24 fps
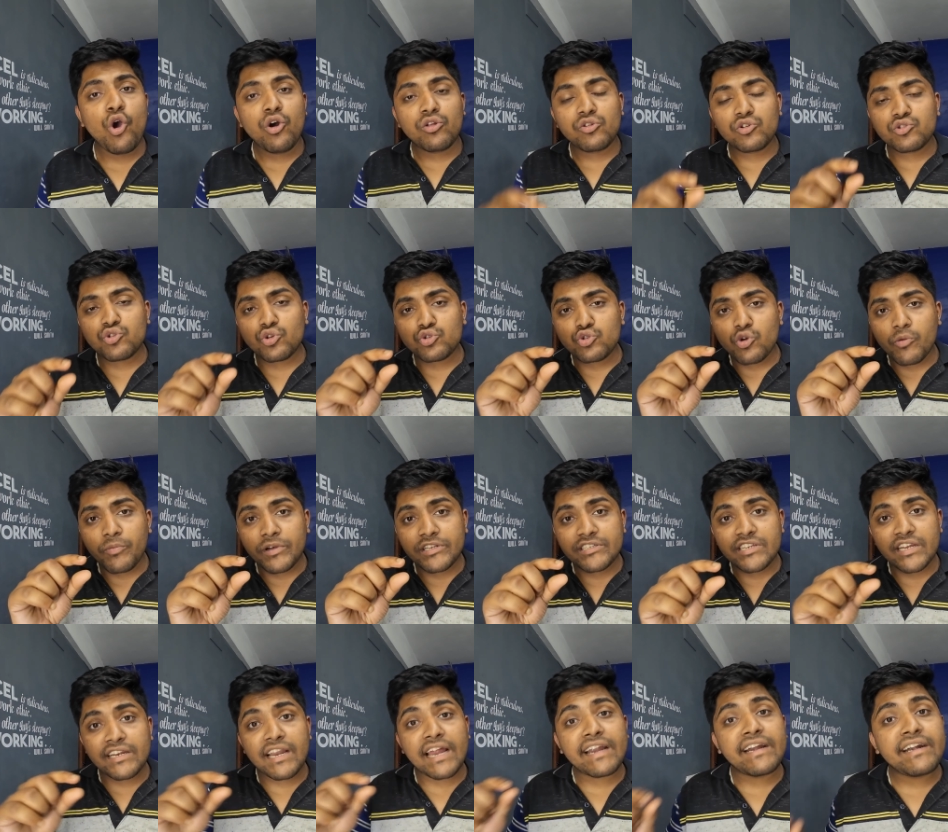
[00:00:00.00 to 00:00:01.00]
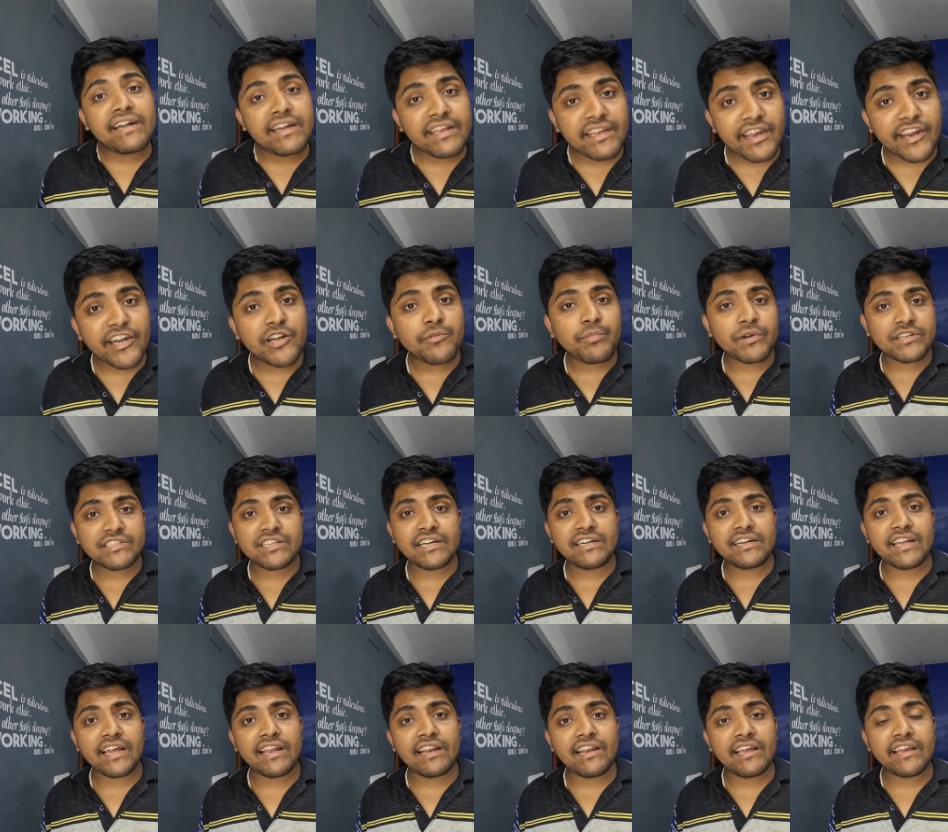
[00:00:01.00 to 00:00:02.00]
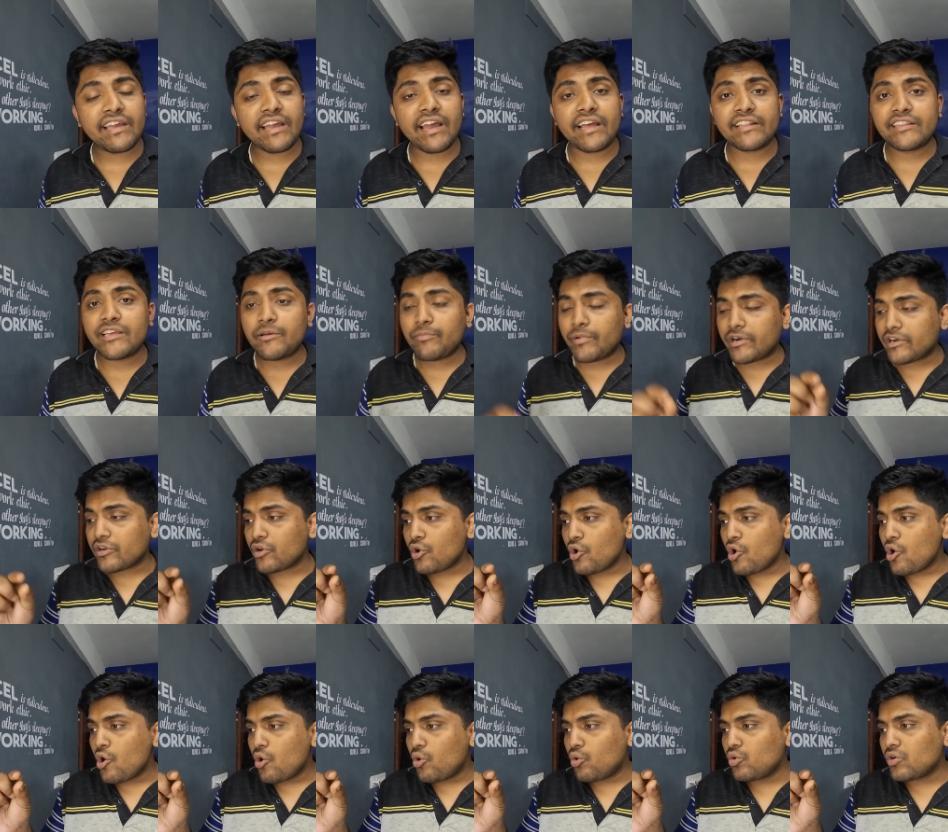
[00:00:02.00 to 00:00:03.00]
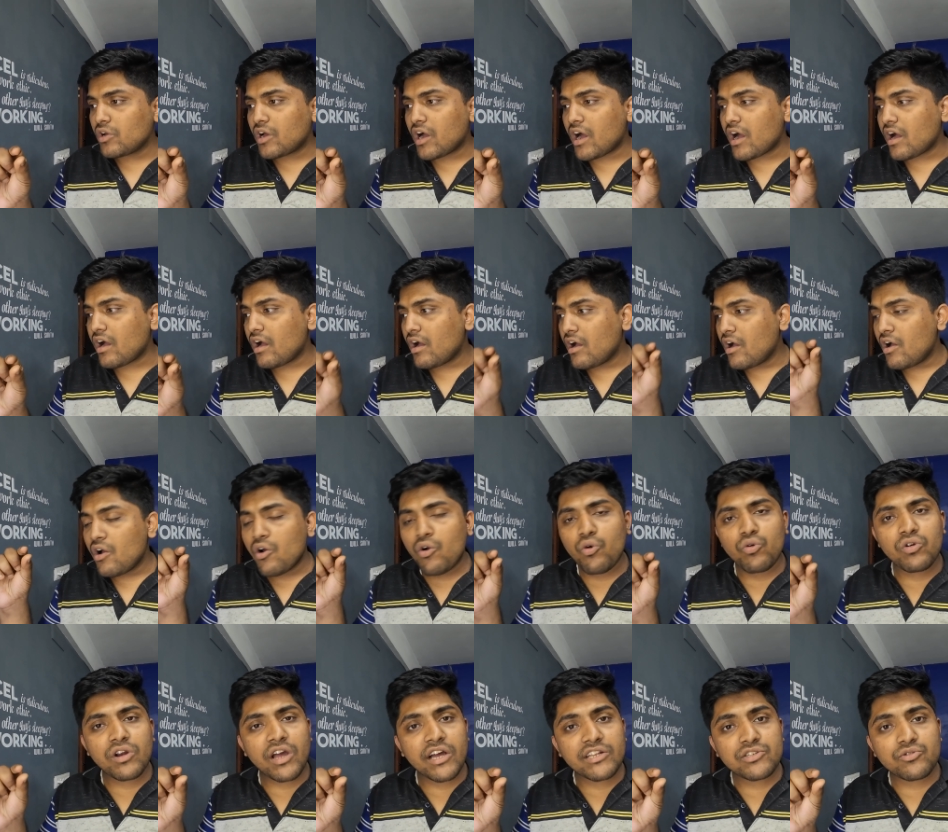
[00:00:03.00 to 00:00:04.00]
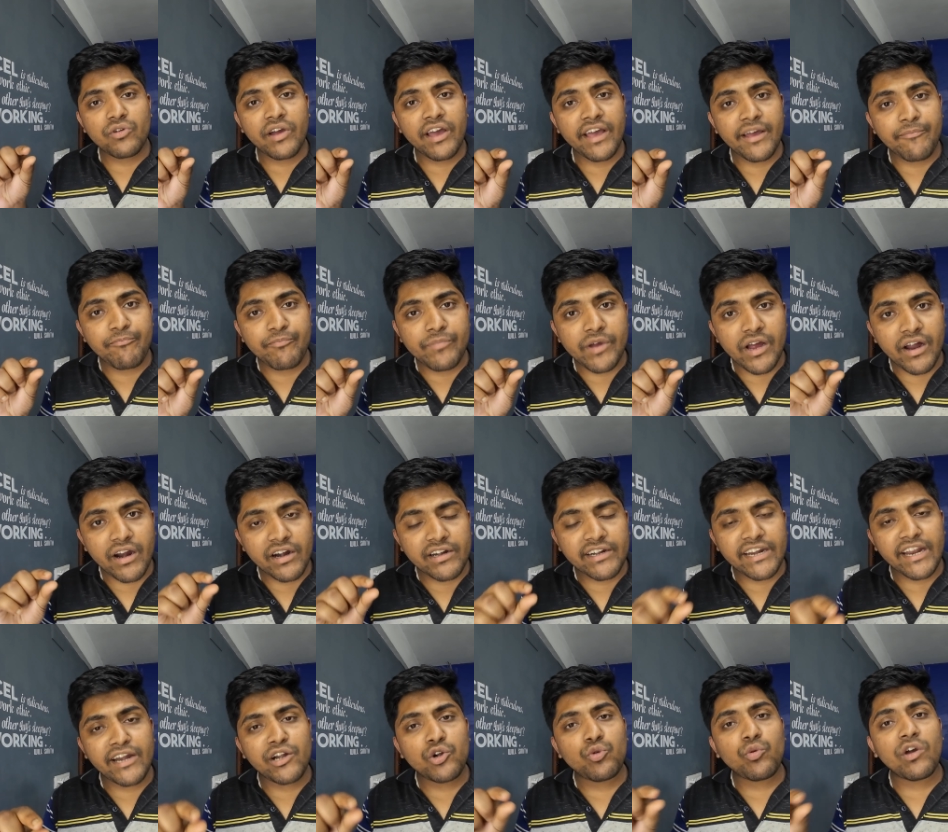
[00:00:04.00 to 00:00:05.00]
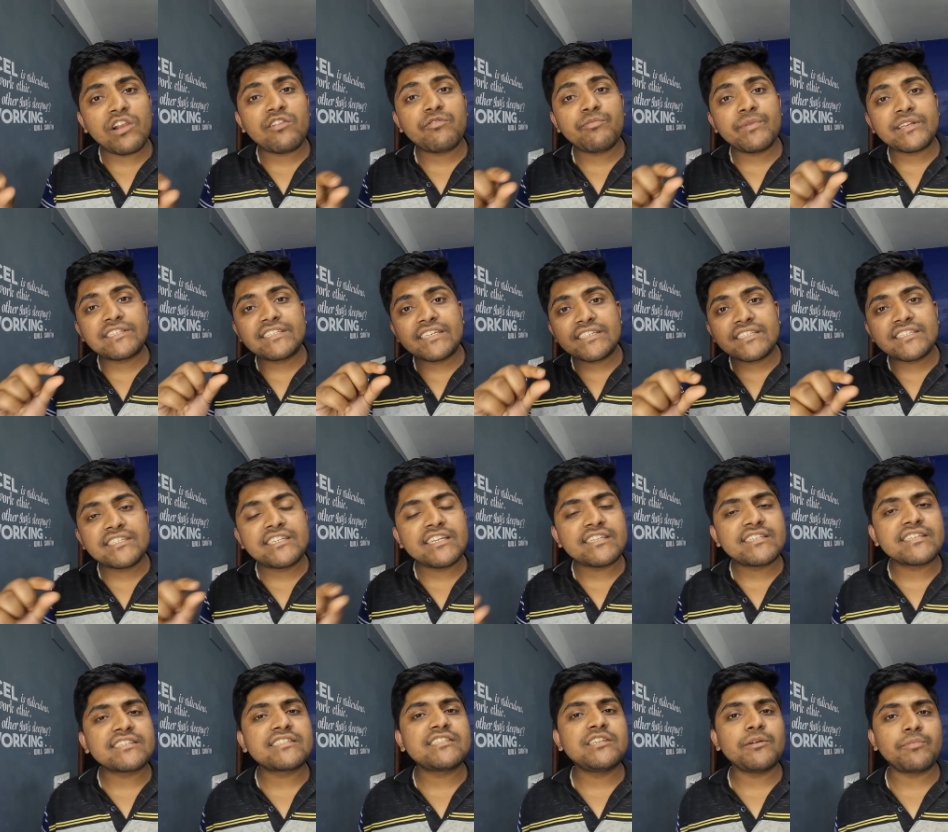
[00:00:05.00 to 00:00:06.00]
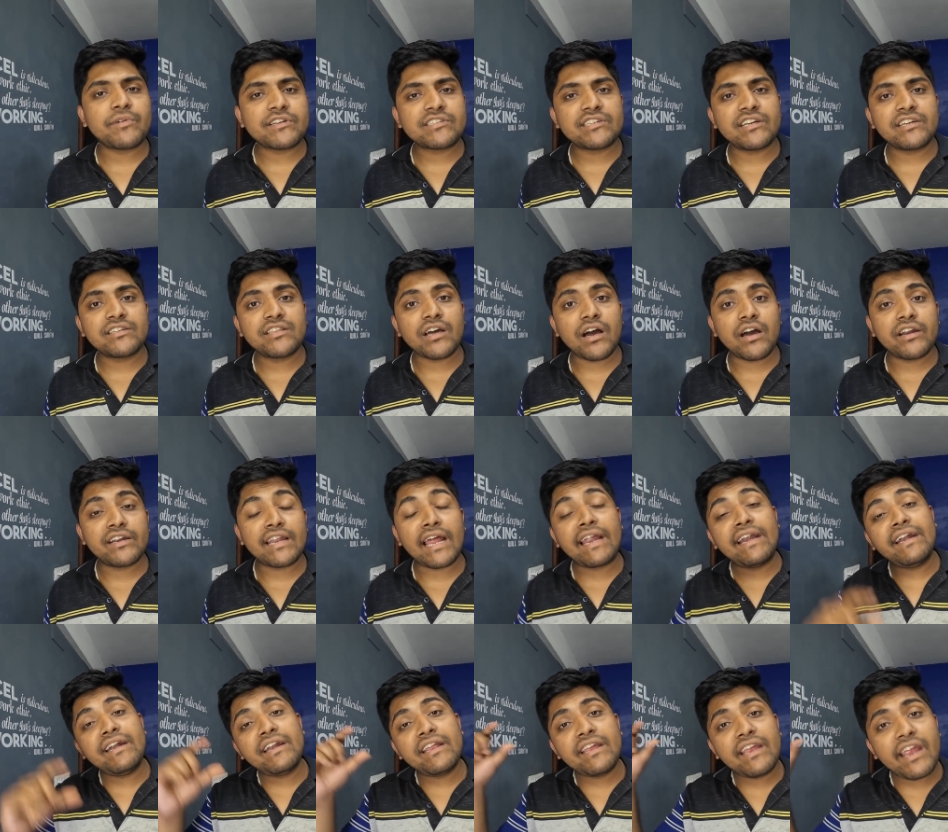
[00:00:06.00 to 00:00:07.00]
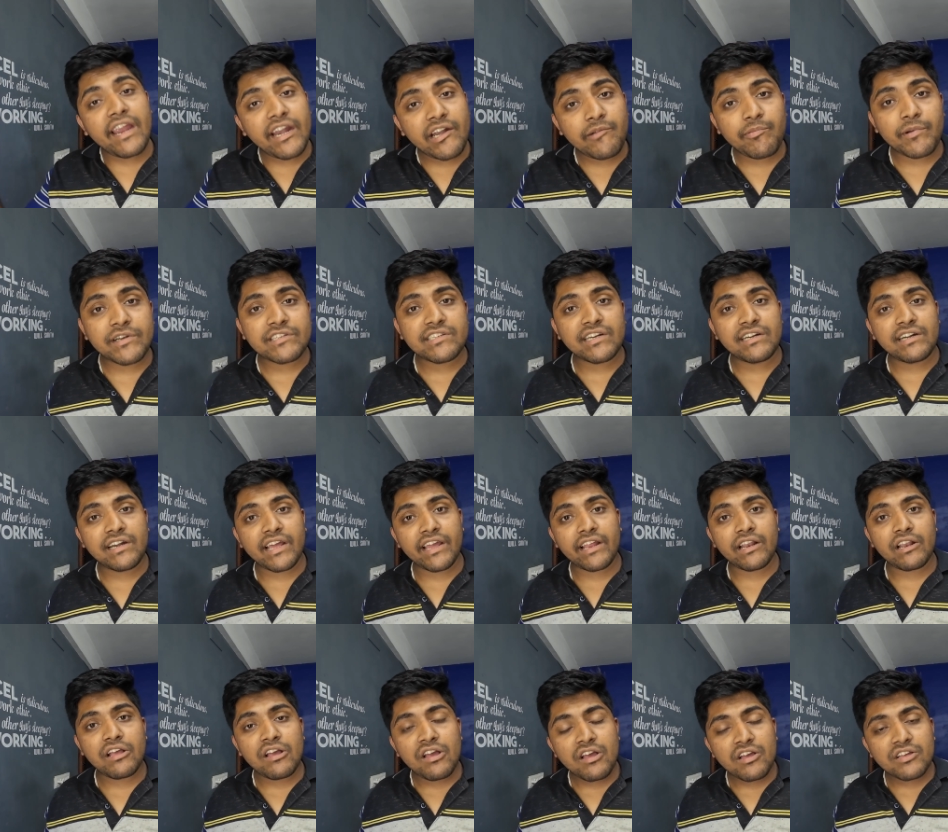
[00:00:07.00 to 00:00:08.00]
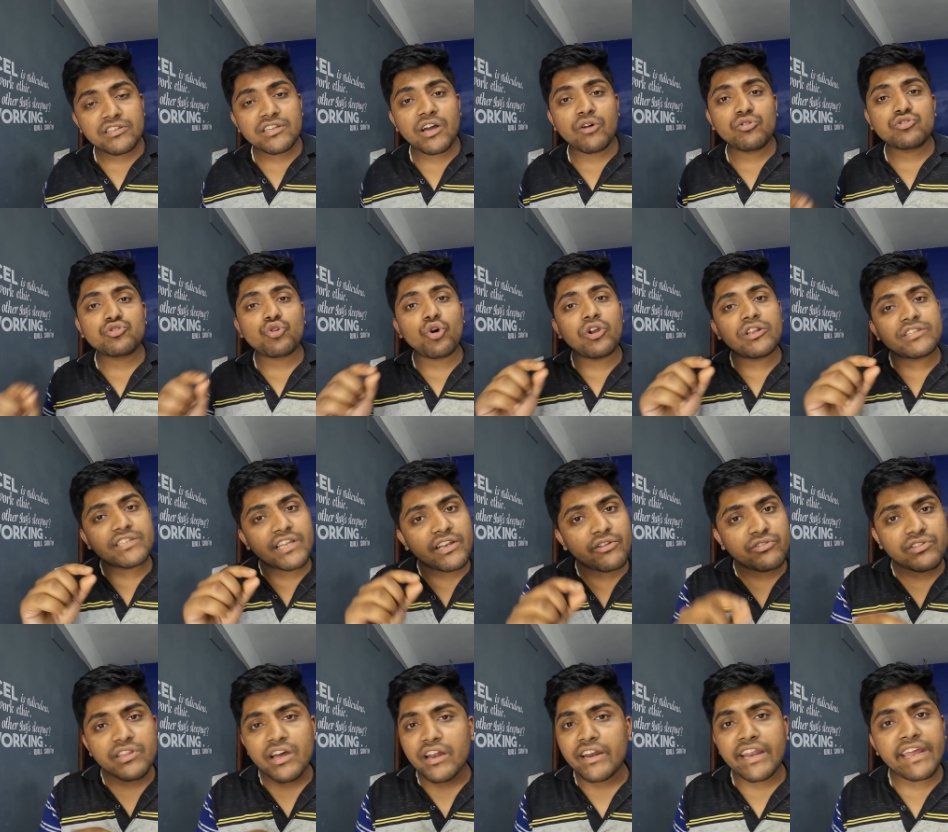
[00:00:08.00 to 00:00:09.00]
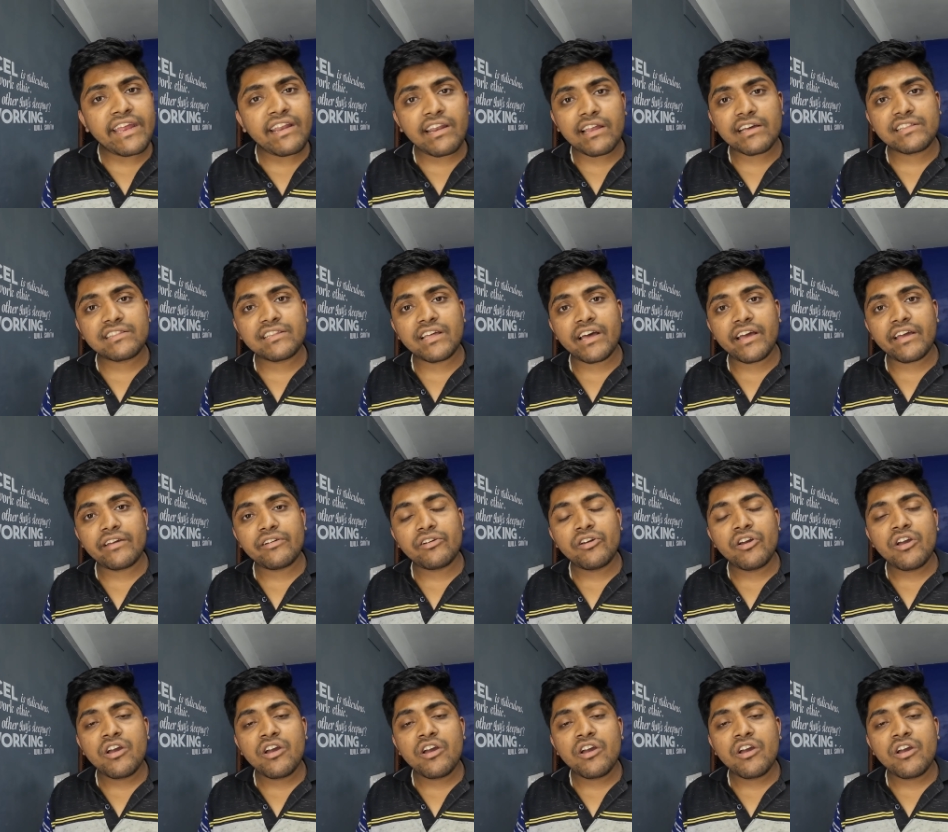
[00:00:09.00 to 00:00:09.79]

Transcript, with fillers: दोस्तों जो बच्चे 98 परसेंट आई लेके आए थे बट उनका उनका जो है टेन ट्वेल्थ में 60 60 परसेंट था 98 आई चाहे उस कॉलेज के लिए इतना नहीं लगता है